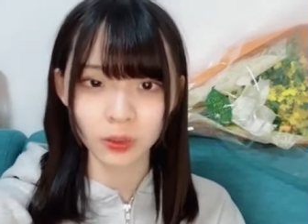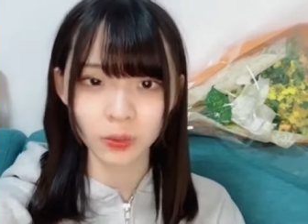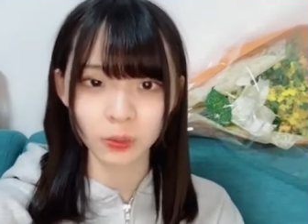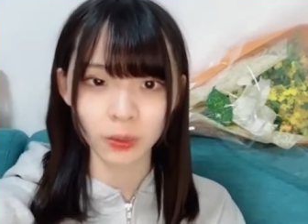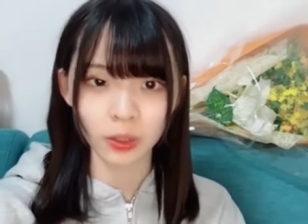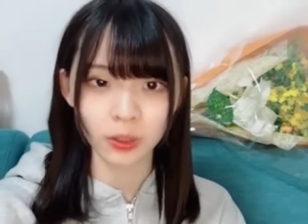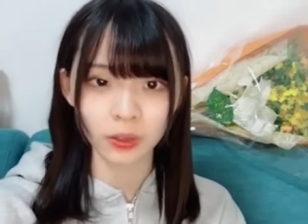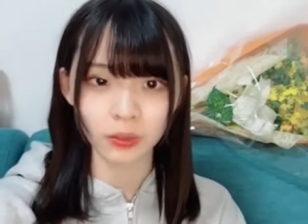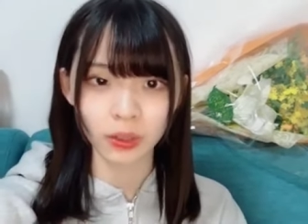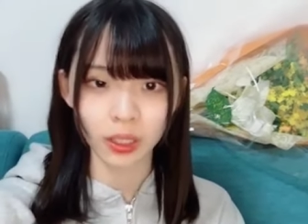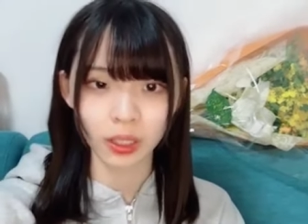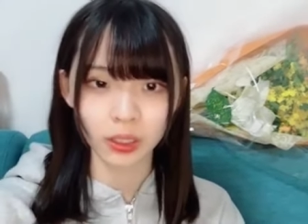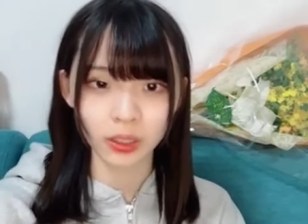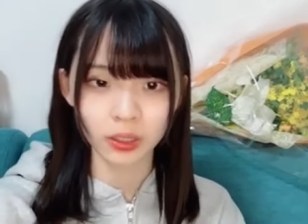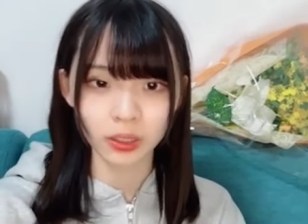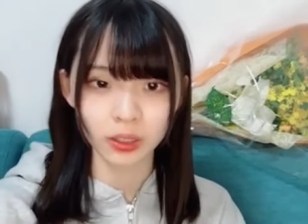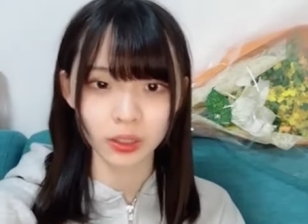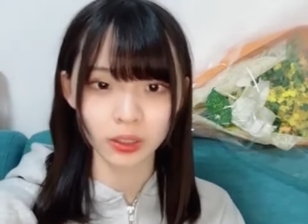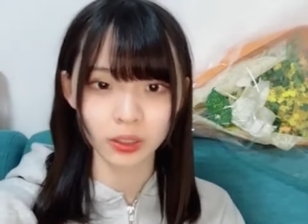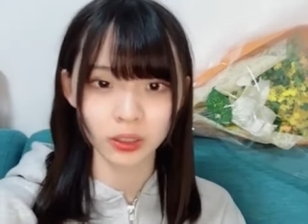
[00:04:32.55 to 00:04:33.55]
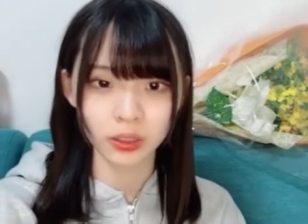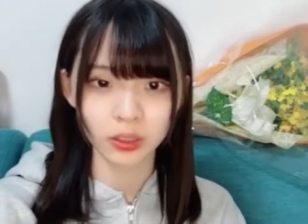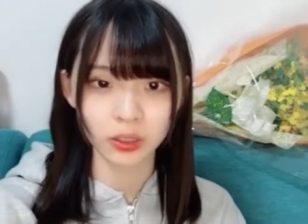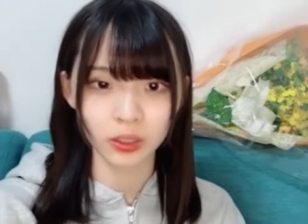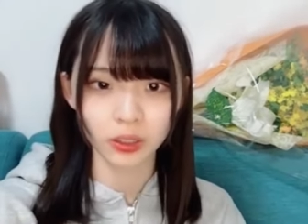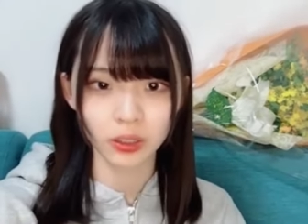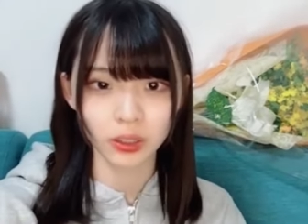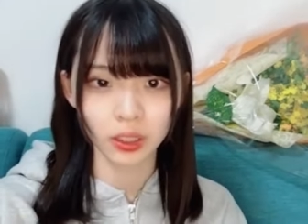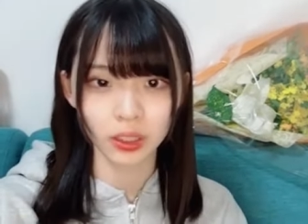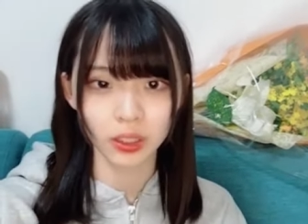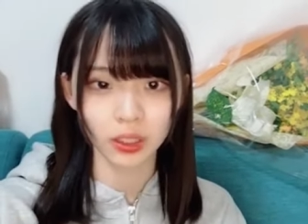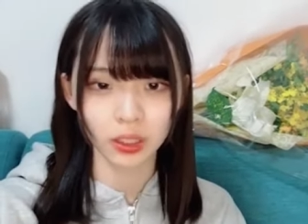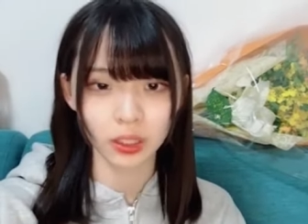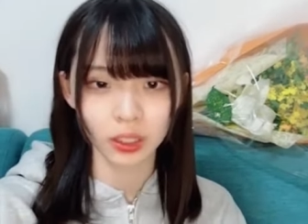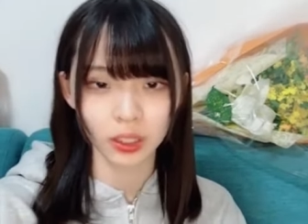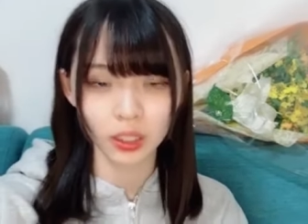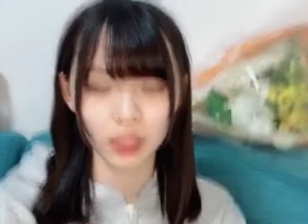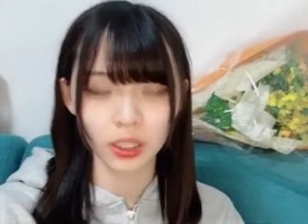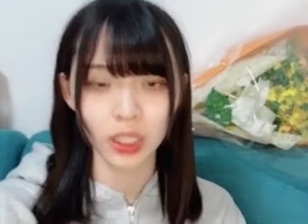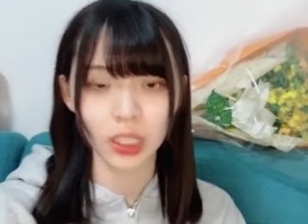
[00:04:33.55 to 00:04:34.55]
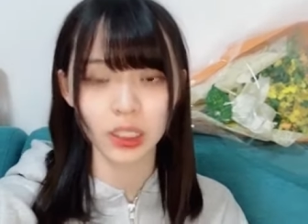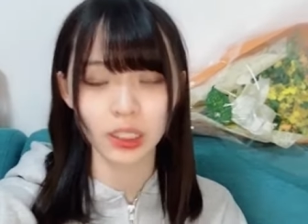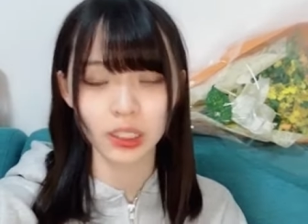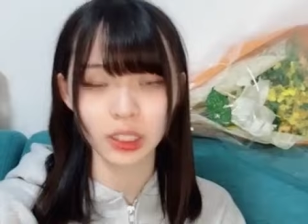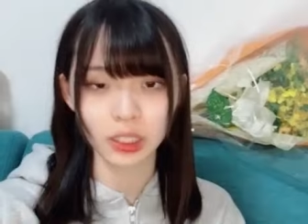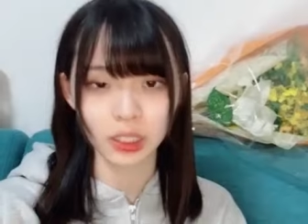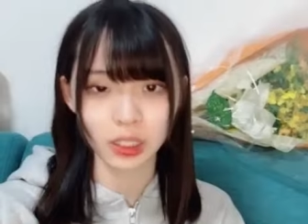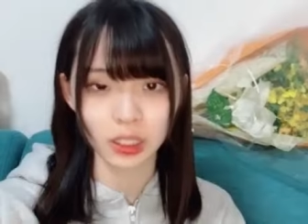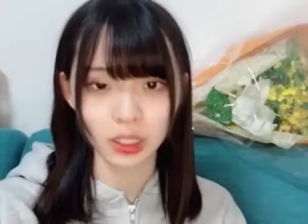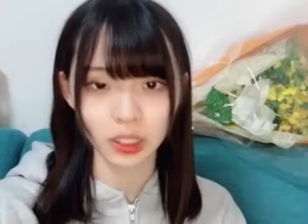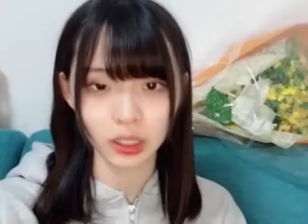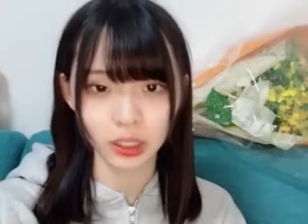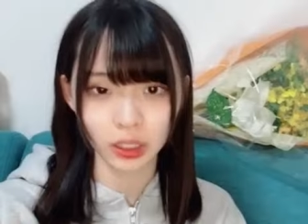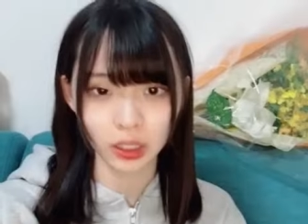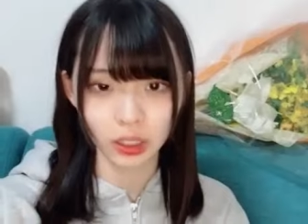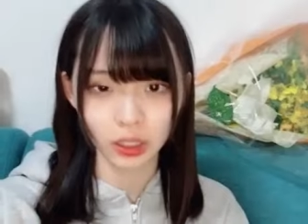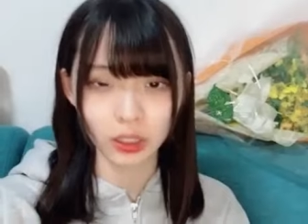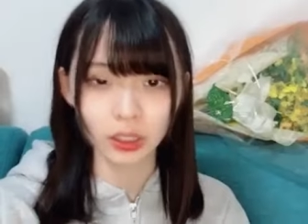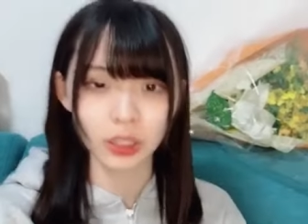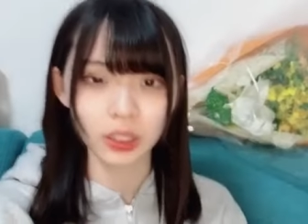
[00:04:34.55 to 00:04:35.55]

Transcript: こんばんはなんだっけ何の話してたっけ